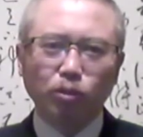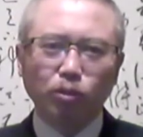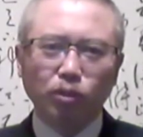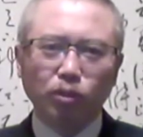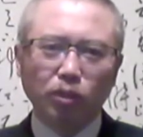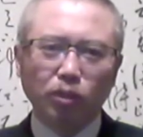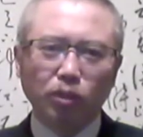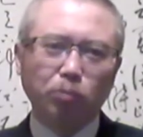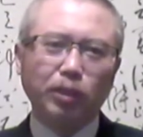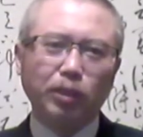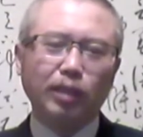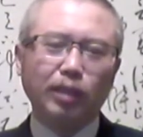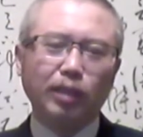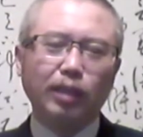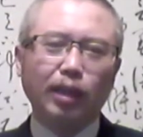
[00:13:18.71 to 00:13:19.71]
习近平
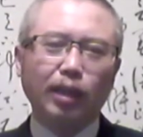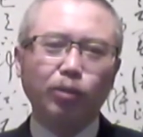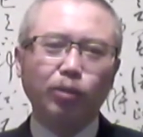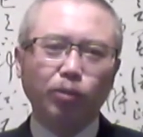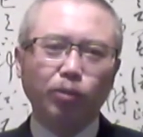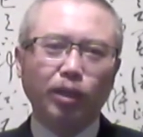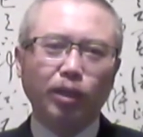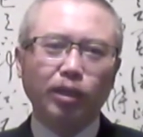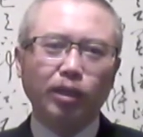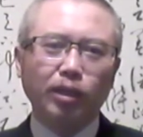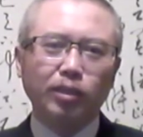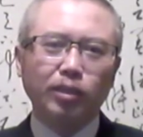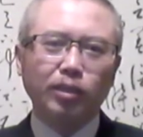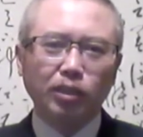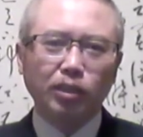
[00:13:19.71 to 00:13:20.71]
呢，咋用了上